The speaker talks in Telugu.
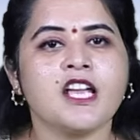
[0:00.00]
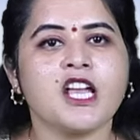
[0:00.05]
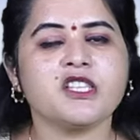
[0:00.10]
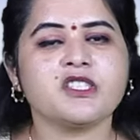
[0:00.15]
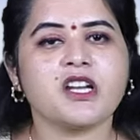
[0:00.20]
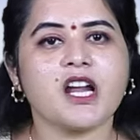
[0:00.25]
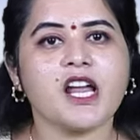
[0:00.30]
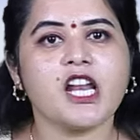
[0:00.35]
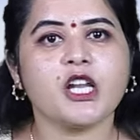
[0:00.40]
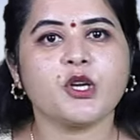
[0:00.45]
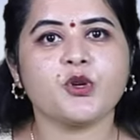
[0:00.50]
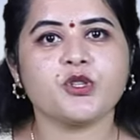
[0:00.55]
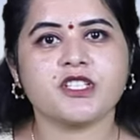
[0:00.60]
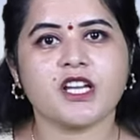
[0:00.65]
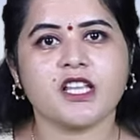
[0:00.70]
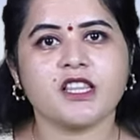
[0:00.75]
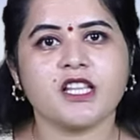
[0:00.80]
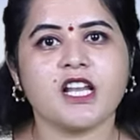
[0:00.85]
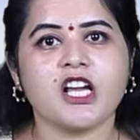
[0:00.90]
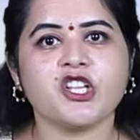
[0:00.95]
ఇజ్రాయెల్కు
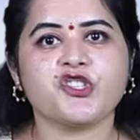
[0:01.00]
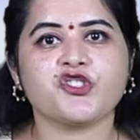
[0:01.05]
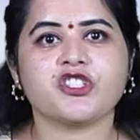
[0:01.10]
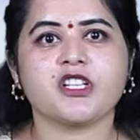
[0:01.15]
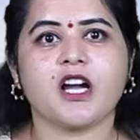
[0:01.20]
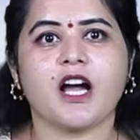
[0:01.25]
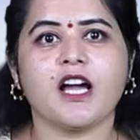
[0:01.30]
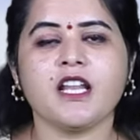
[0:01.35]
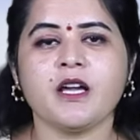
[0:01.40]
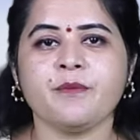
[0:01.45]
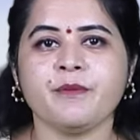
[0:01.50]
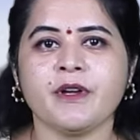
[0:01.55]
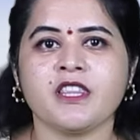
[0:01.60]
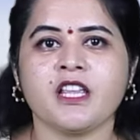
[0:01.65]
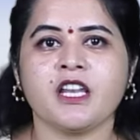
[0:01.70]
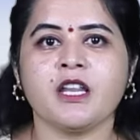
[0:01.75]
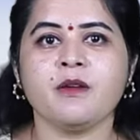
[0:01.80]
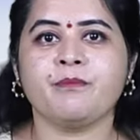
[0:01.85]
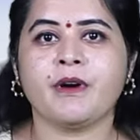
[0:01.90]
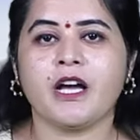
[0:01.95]
చెందిన చాలా
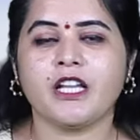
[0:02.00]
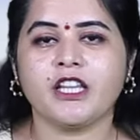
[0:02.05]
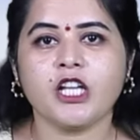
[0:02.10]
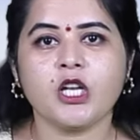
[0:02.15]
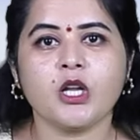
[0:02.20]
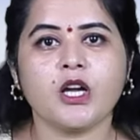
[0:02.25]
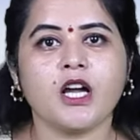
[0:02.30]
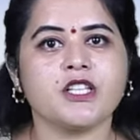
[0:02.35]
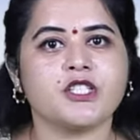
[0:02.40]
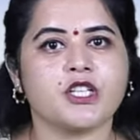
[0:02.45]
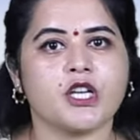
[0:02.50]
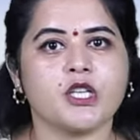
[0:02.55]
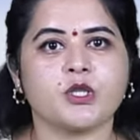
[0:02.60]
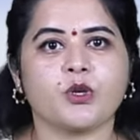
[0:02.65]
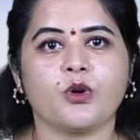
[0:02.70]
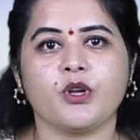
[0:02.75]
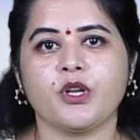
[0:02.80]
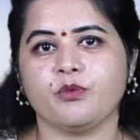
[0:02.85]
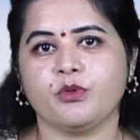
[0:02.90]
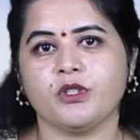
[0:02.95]
మందిని బందీలుగా
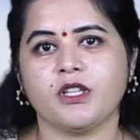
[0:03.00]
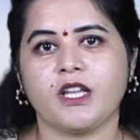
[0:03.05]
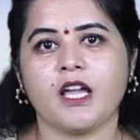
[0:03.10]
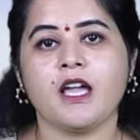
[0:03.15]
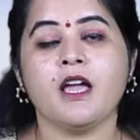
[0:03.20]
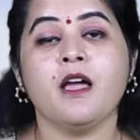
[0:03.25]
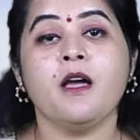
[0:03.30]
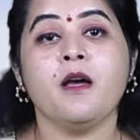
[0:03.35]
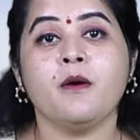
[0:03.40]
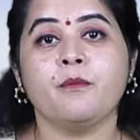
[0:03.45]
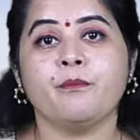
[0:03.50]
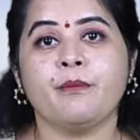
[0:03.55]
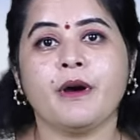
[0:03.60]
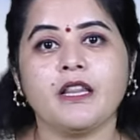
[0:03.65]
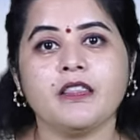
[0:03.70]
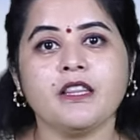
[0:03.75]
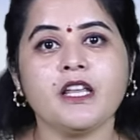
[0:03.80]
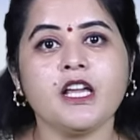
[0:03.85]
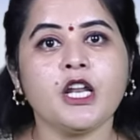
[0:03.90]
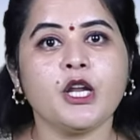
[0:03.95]
చేసుకుని ఉంది
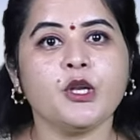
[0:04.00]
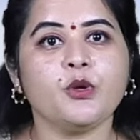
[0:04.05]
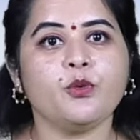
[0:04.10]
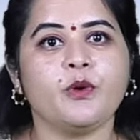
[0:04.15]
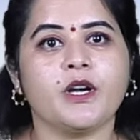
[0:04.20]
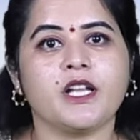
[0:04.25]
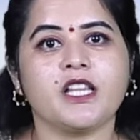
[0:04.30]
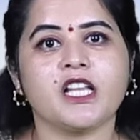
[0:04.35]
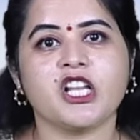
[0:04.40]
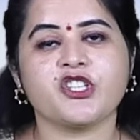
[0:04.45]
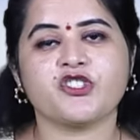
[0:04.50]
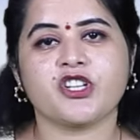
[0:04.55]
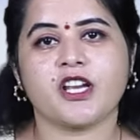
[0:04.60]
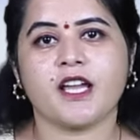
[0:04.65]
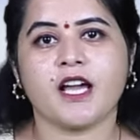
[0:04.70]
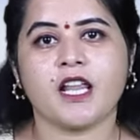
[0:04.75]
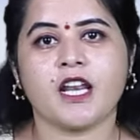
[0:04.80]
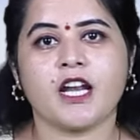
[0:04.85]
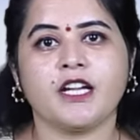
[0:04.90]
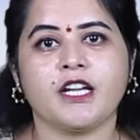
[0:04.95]
బందీలను విడుదల
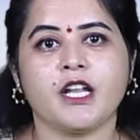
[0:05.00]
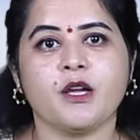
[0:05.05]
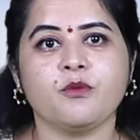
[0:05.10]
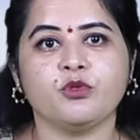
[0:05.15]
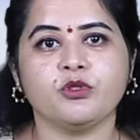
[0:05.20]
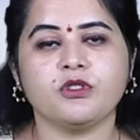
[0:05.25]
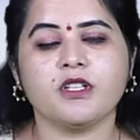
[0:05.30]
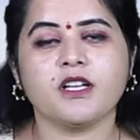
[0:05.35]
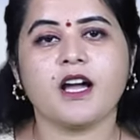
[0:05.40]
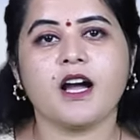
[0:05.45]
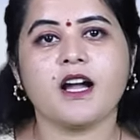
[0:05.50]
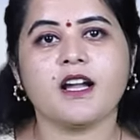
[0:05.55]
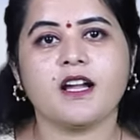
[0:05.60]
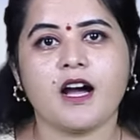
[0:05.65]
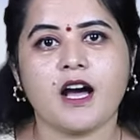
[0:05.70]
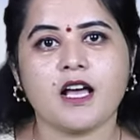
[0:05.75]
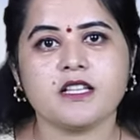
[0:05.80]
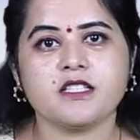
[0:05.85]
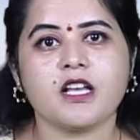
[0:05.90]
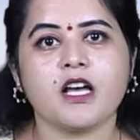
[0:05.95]
చేయాలంటే ముందుగా
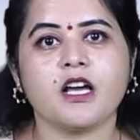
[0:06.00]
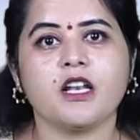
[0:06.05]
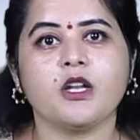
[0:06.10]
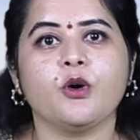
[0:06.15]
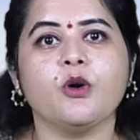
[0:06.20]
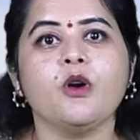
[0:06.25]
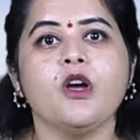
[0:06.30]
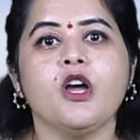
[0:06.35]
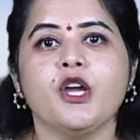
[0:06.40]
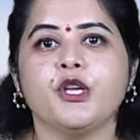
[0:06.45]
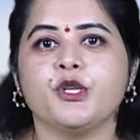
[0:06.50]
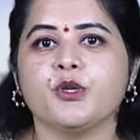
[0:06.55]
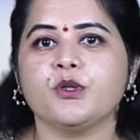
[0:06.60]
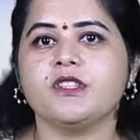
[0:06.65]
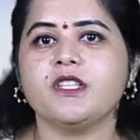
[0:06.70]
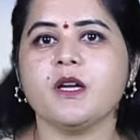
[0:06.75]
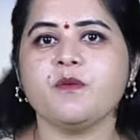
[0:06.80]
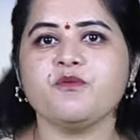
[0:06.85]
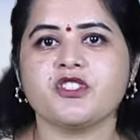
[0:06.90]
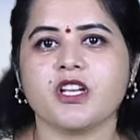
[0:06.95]
గాజాలో
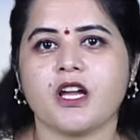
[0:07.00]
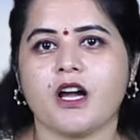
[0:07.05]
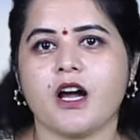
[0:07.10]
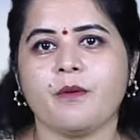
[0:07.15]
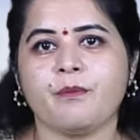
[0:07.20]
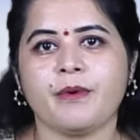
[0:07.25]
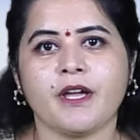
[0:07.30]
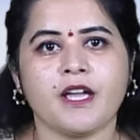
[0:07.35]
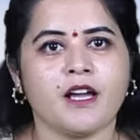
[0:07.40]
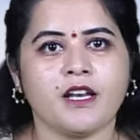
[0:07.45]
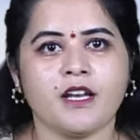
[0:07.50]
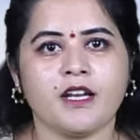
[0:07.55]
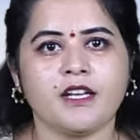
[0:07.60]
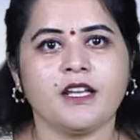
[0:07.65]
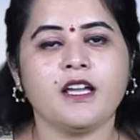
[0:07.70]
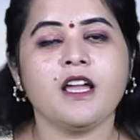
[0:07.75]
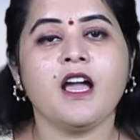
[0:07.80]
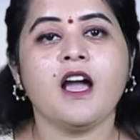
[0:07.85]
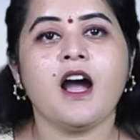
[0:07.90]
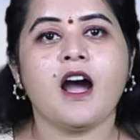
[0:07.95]
యుద్ధం
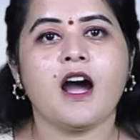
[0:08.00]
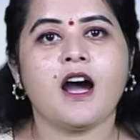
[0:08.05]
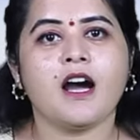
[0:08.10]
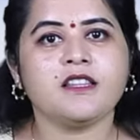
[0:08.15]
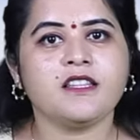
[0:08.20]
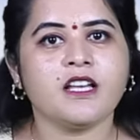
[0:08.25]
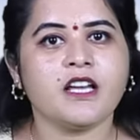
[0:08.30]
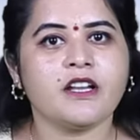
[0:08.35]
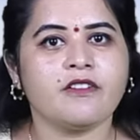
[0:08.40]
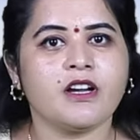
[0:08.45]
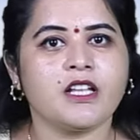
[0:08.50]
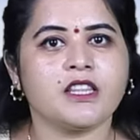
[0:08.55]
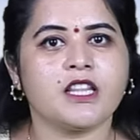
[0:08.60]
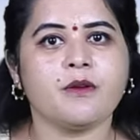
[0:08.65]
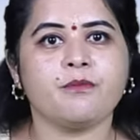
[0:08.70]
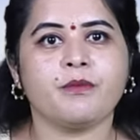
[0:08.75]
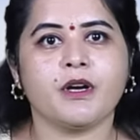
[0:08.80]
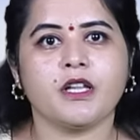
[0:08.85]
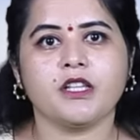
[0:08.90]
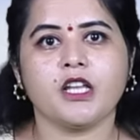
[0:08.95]
ఆపేయాలని ఆ
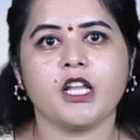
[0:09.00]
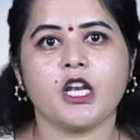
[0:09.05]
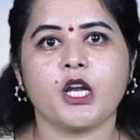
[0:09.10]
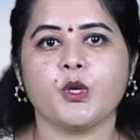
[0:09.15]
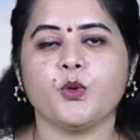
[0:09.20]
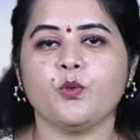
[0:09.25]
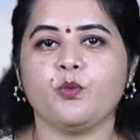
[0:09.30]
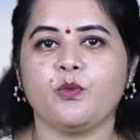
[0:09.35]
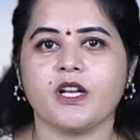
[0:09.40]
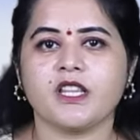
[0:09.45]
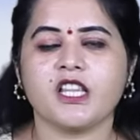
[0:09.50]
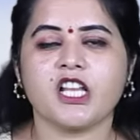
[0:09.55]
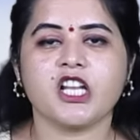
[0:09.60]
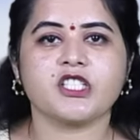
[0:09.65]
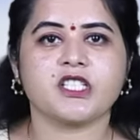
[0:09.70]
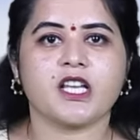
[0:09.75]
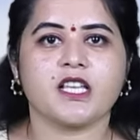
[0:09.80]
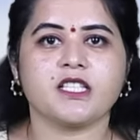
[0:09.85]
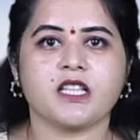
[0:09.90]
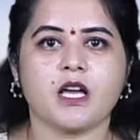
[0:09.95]
తర్వాతే బందీలను
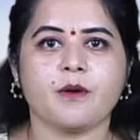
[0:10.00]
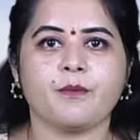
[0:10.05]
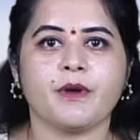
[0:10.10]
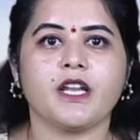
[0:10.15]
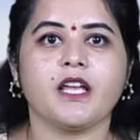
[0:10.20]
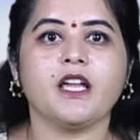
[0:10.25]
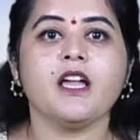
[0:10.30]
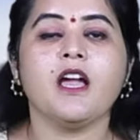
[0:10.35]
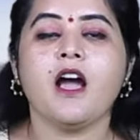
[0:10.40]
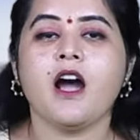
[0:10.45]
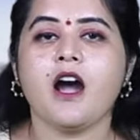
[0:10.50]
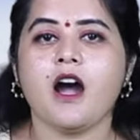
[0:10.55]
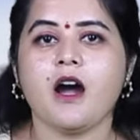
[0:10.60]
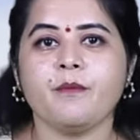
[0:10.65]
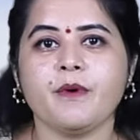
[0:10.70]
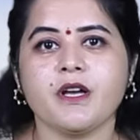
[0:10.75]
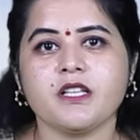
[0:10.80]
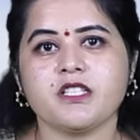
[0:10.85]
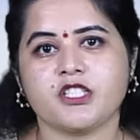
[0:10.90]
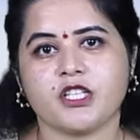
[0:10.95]
విడుదల చేస్తామని
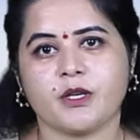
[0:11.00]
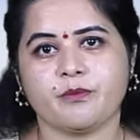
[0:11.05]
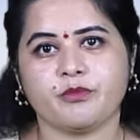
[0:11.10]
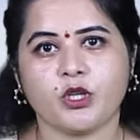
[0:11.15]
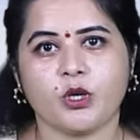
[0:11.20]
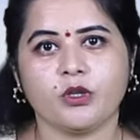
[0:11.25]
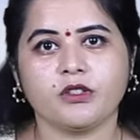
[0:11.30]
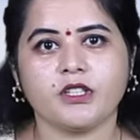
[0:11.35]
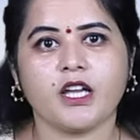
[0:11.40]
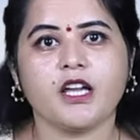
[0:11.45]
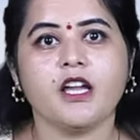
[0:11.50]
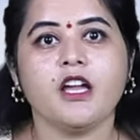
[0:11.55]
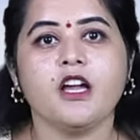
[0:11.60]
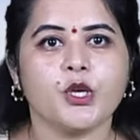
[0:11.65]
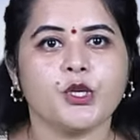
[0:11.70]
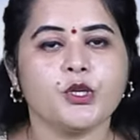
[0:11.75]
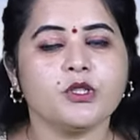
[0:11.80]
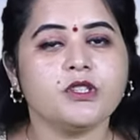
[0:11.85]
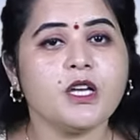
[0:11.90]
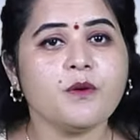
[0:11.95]
హమాస్ చెబుతోంది
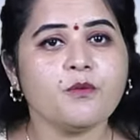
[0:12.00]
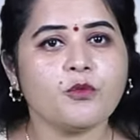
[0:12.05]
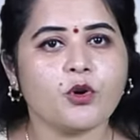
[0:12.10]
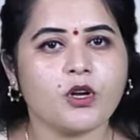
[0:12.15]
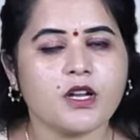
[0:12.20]
యుద్ధం